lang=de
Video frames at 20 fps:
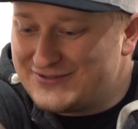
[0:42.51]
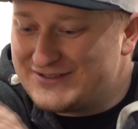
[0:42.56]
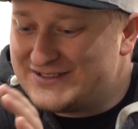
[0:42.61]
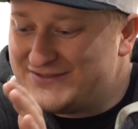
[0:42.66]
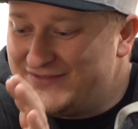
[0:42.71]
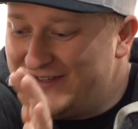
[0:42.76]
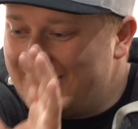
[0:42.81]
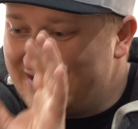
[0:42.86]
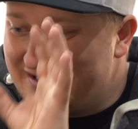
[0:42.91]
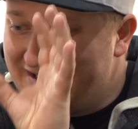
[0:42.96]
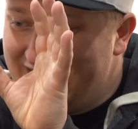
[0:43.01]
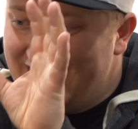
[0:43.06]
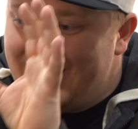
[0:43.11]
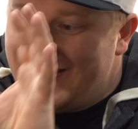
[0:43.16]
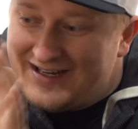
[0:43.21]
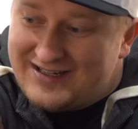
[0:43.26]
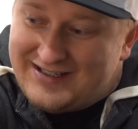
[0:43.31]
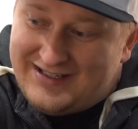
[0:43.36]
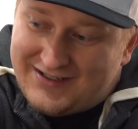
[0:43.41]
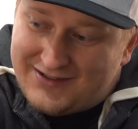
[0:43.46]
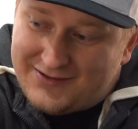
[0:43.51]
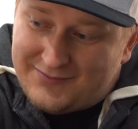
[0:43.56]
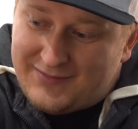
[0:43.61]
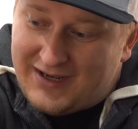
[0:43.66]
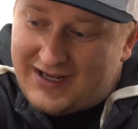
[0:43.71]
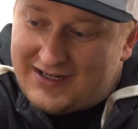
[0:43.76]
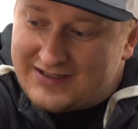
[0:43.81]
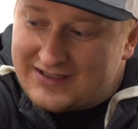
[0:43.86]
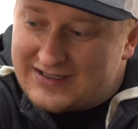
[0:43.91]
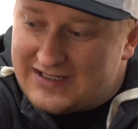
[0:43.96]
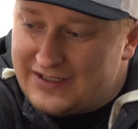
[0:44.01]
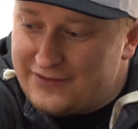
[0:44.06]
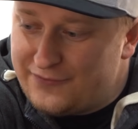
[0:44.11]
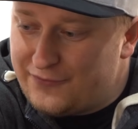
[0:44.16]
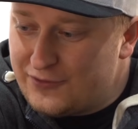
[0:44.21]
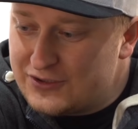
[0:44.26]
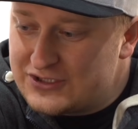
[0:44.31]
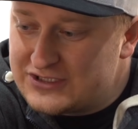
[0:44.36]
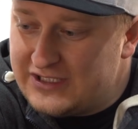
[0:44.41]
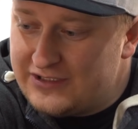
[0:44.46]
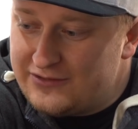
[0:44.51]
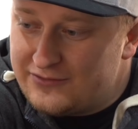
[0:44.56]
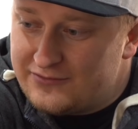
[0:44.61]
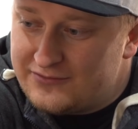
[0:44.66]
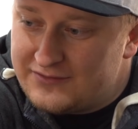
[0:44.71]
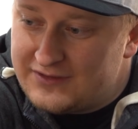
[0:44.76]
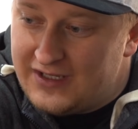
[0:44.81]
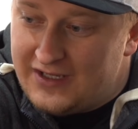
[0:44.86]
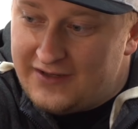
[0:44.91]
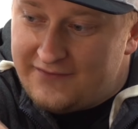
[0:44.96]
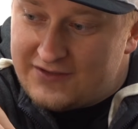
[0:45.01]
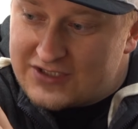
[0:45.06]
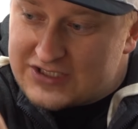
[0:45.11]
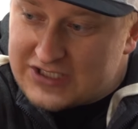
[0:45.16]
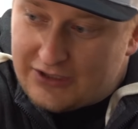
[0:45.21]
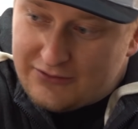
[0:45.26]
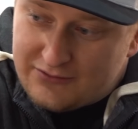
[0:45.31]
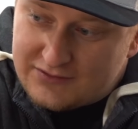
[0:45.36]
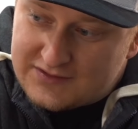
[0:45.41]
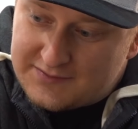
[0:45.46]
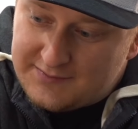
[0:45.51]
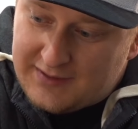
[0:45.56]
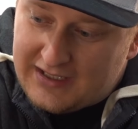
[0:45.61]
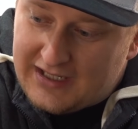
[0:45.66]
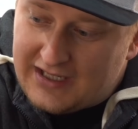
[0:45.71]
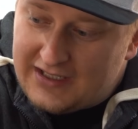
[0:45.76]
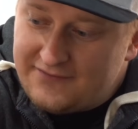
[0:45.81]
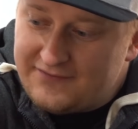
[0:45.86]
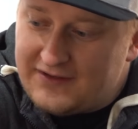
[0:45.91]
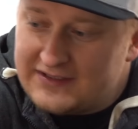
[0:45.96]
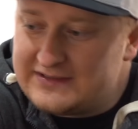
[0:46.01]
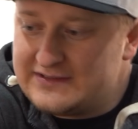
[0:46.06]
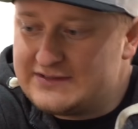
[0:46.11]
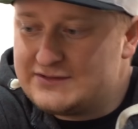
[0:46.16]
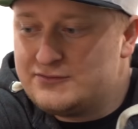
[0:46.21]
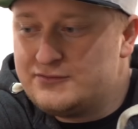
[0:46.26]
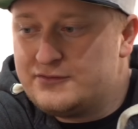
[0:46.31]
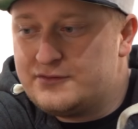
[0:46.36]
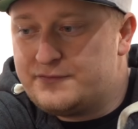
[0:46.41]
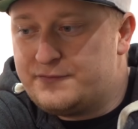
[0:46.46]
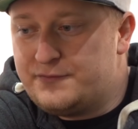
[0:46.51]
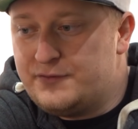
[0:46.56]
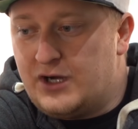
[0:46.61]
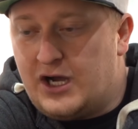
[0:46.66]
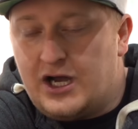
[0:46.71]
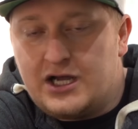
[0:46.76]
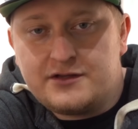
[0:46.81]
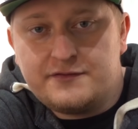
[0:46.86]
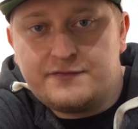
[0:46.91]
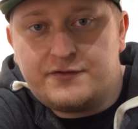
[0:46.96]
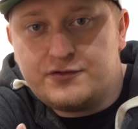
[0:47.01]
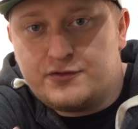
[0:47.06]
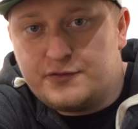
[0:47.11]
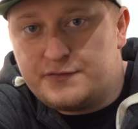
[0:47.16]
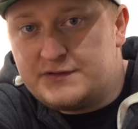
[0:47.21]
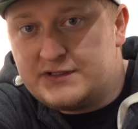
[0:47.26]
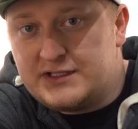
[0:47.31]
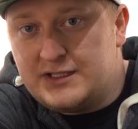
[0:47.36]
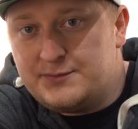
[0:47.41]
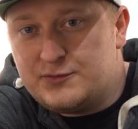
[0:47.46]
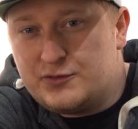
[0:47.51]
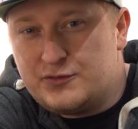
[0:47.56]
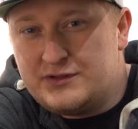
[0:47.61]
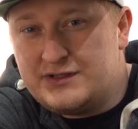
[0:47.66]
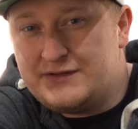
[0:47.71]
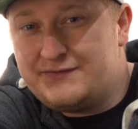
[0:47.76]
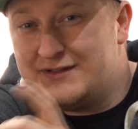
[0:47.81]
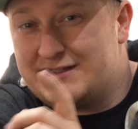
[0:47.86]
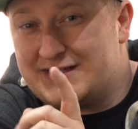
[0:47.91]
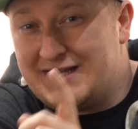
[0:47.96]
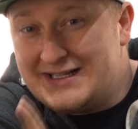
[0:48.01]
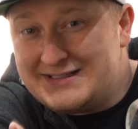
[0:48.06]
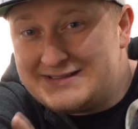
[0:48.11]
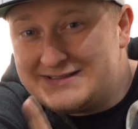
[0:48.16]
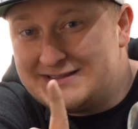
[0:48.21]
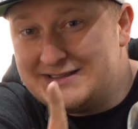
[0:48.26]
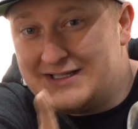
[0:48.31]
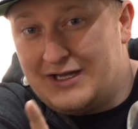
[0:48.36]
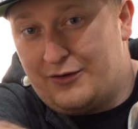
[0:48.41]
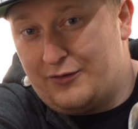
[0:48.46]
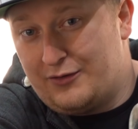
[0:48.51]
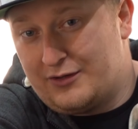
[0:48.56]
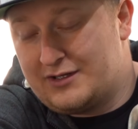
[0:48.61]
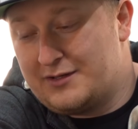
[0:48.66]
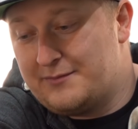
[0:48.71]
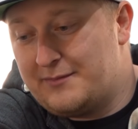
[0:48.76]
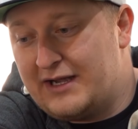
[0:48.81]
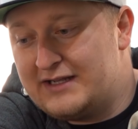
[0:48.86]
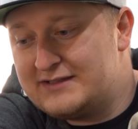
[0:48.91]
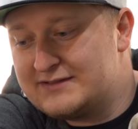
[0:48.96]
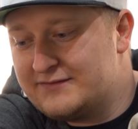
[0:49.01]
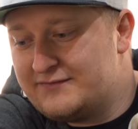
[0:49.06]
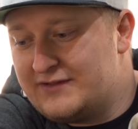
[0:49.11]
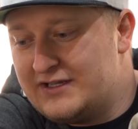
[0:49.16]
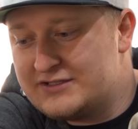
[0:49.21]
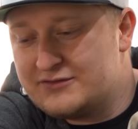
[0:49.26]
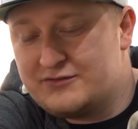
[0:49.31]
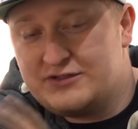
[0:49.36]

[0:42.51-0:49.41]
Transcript: Deswegen hier mal eine kleine Vorstellung und wir schauen uns mal an, was es so für Arten von Düfte gibt und wir testen auch gemeinsam welche.